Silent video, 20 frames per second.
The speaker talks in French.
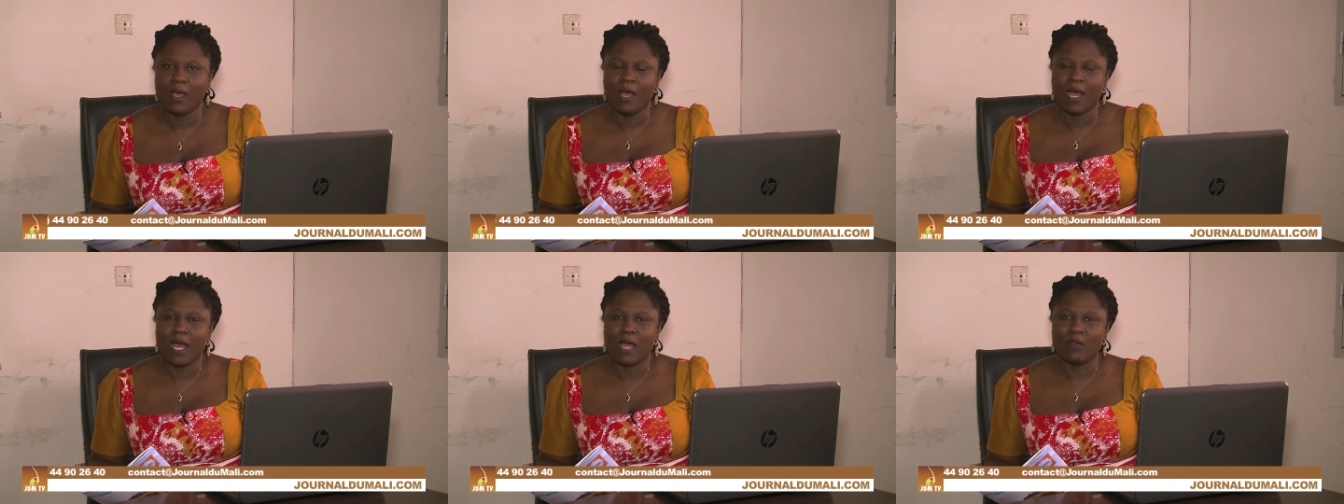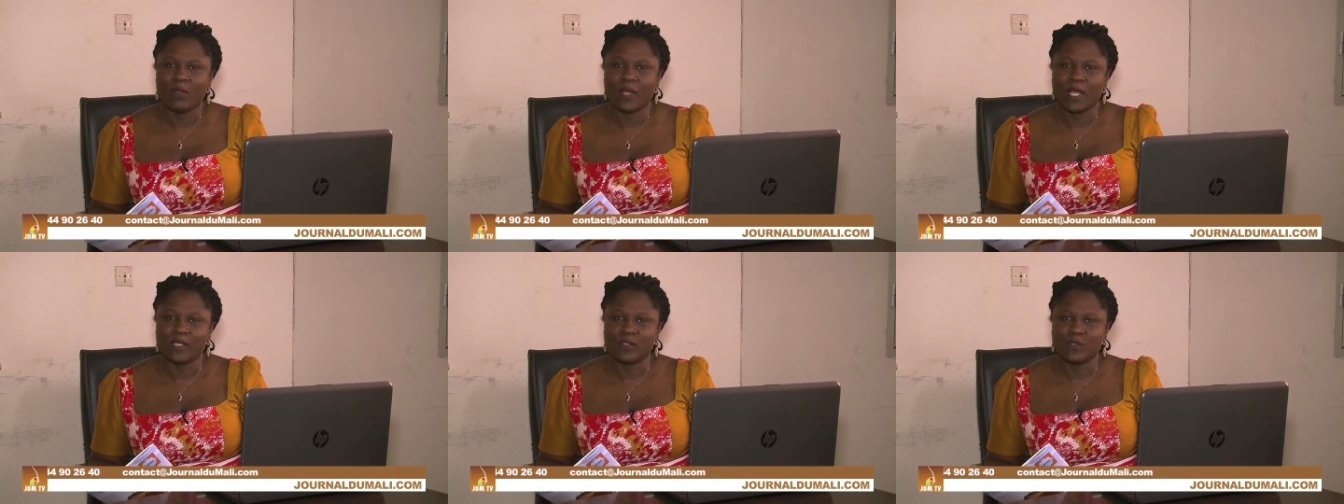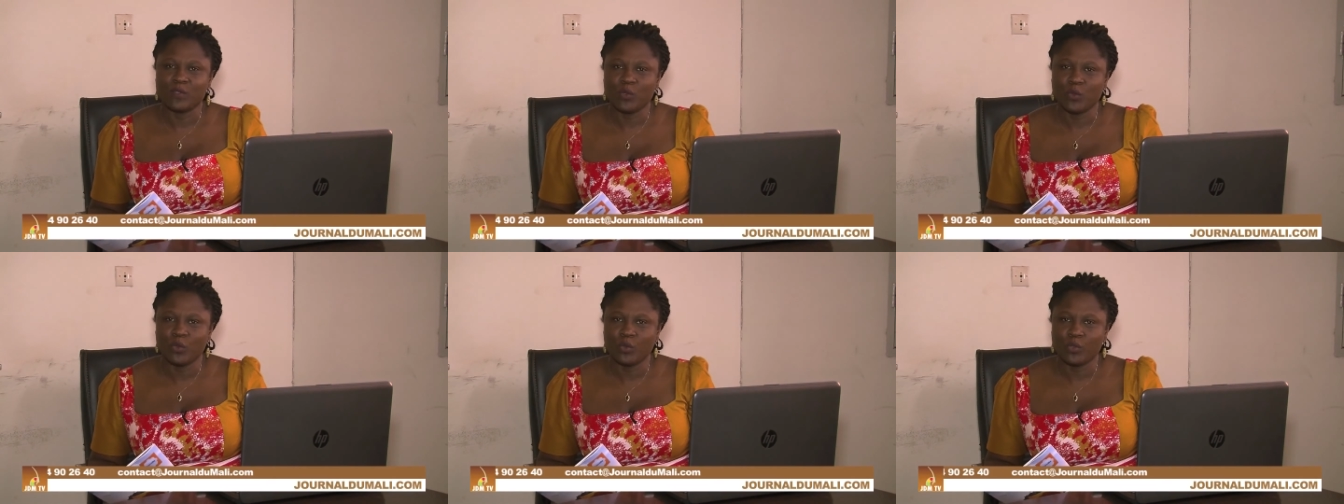à
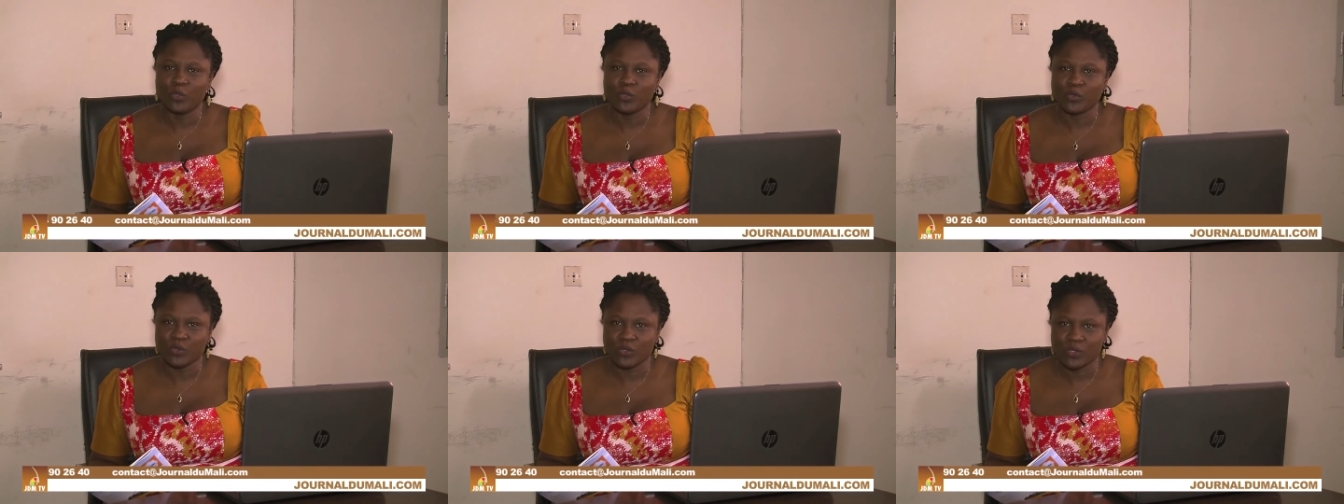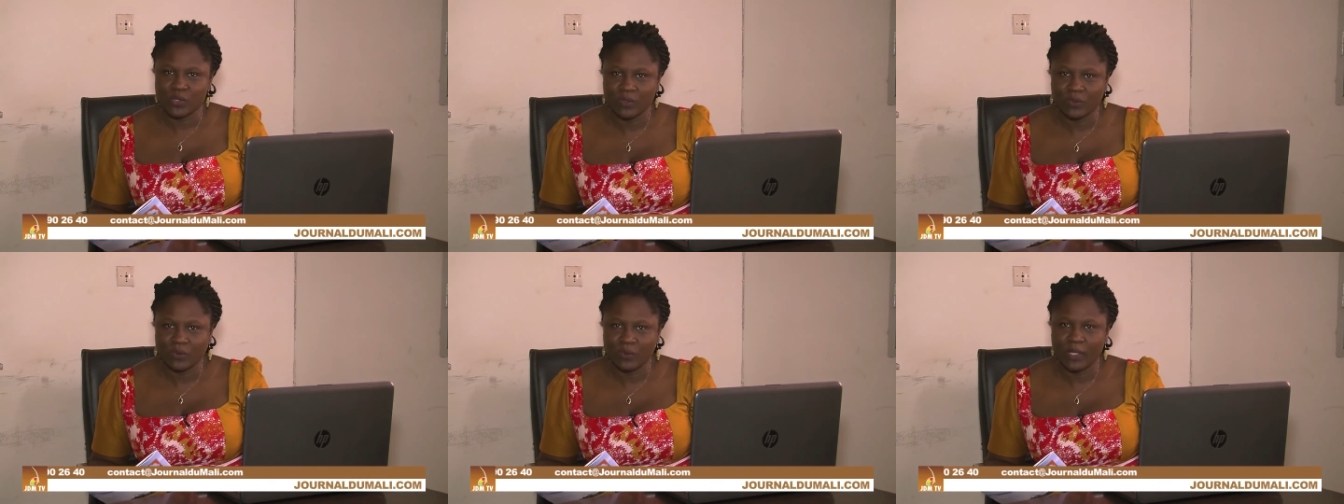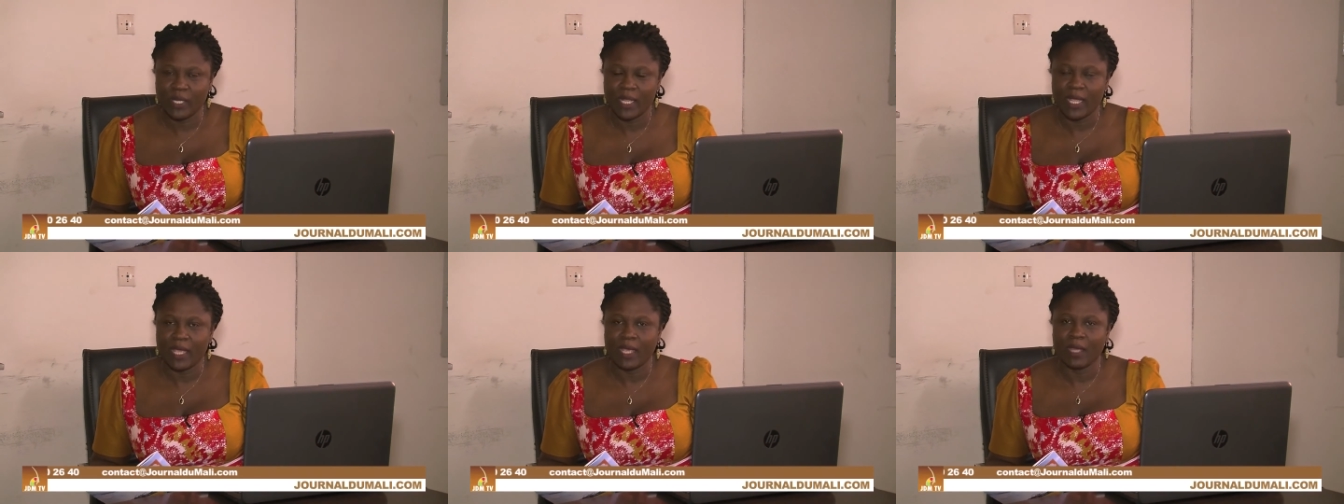l'occasion de son
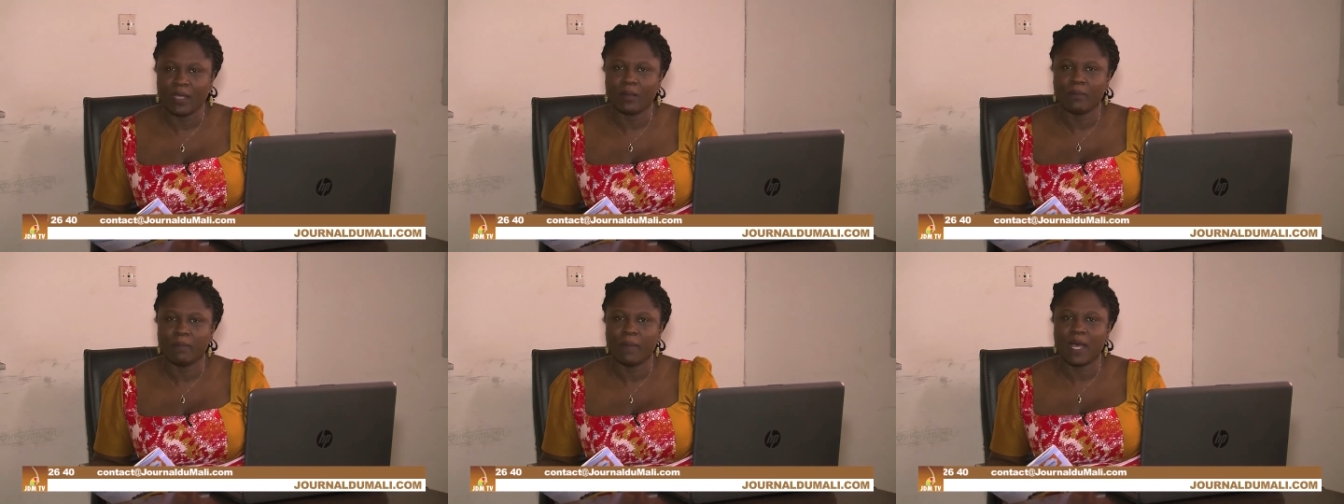centenaire